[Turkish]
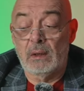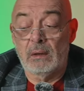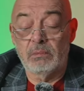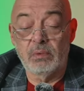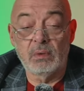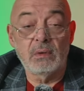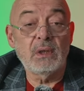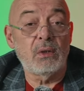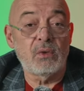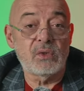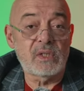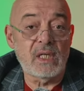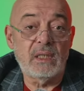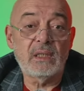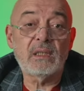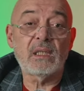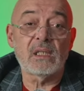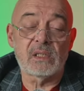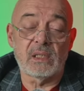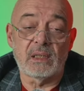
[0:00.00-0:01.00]
Bunu da
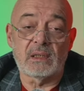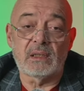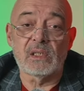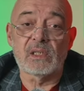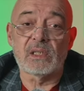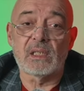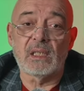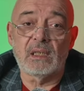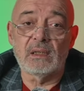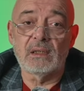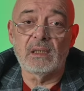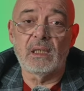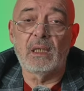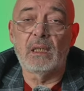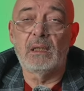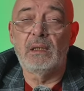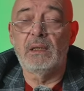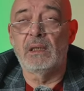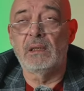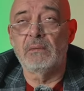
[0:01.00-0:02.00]
özellikle 8K'da
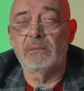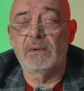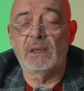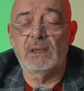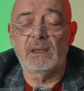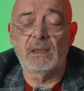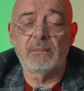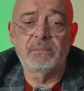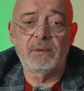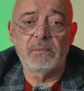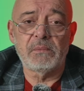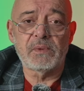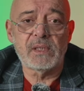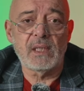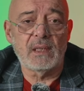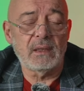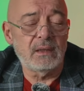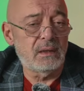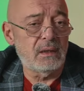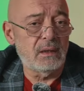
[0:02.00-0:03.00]
Allah'ım ya Rabbim
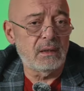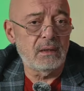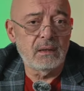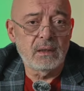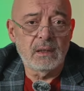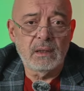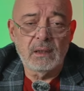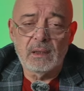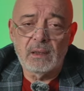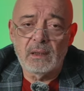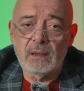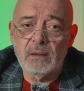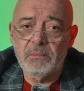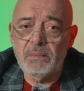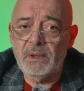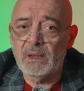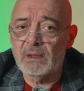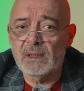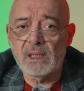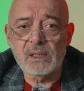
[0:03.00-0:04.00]
sanki
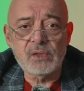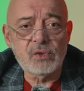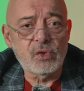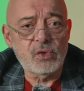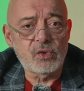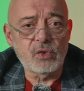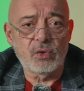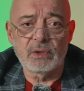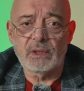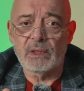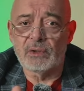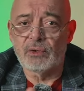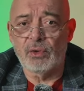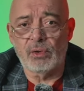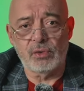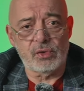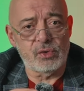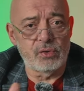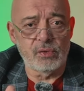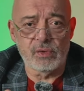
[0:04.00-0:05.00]
bir dansözü
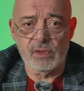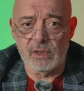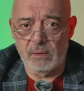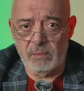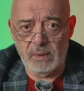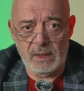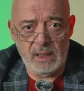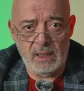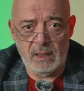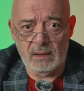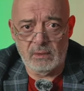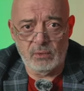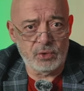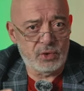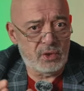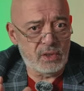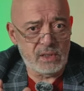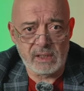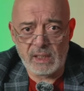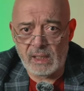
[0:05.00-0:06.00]
oynatıyorsunuz gibi yani. O
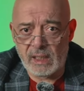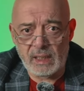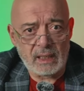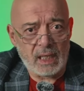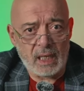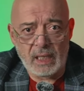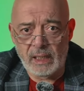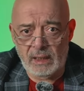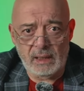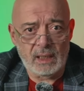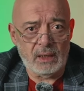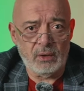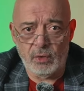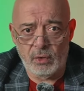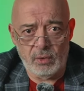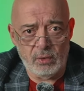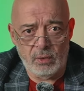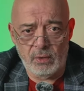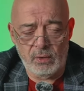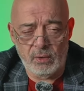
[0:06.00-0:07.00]
çizgiler aynen
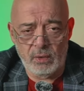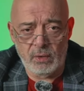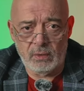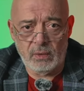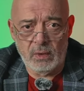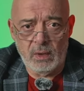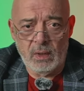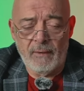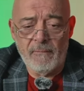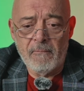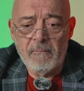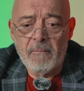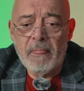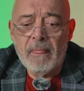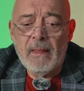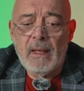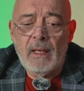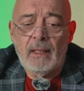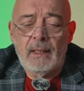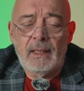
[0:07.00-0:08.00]
öyle oynuyor.
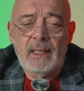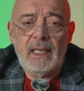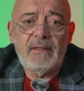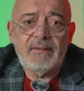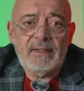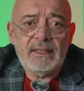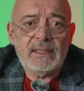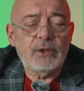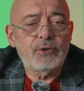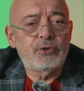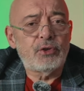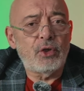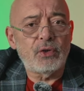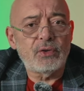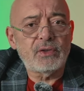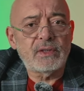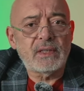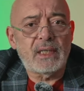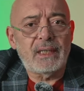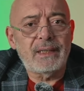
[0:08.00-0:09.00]
Evet
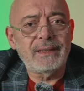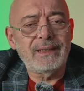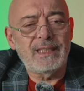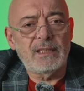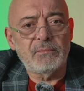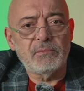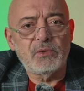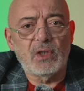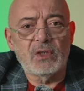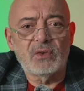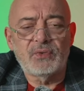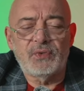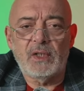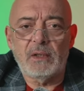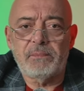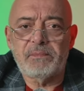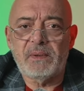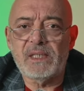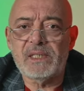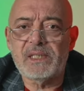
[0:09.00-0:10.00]
4K 24
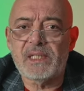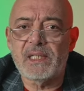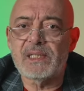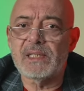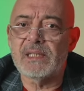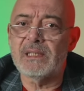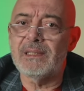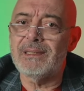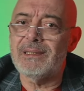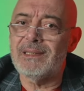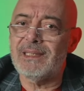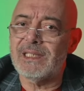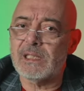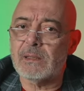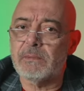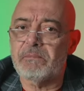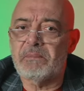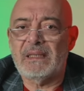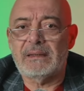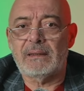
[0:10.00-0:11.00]
FPS
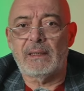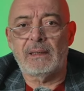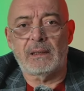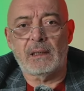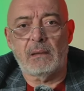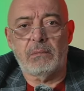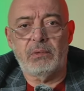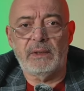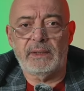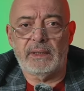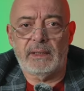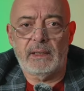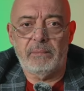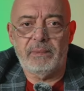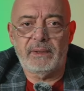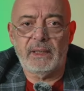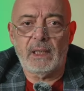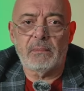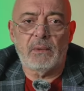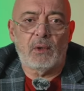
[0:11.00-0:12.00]
nispeten kabul
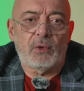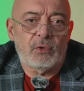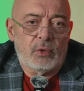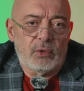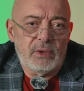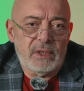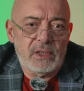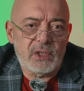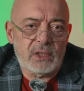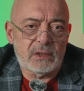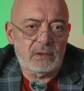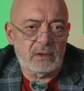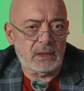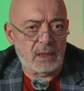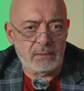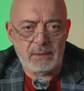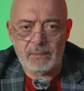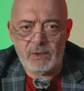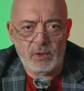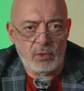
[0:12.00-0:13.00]
edilebilir ama Rolling Shutter
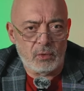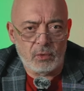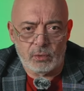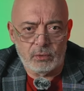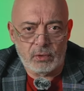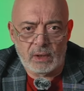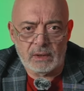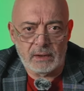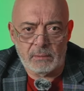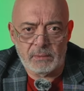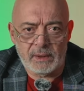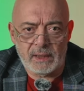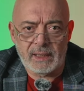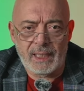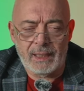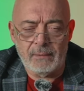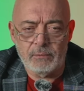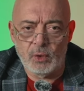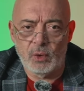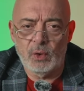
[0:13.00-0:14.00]
tanımı yok olduğu anlamına
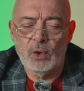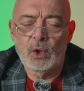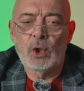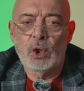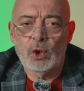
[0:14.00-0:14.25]
gelmiyor.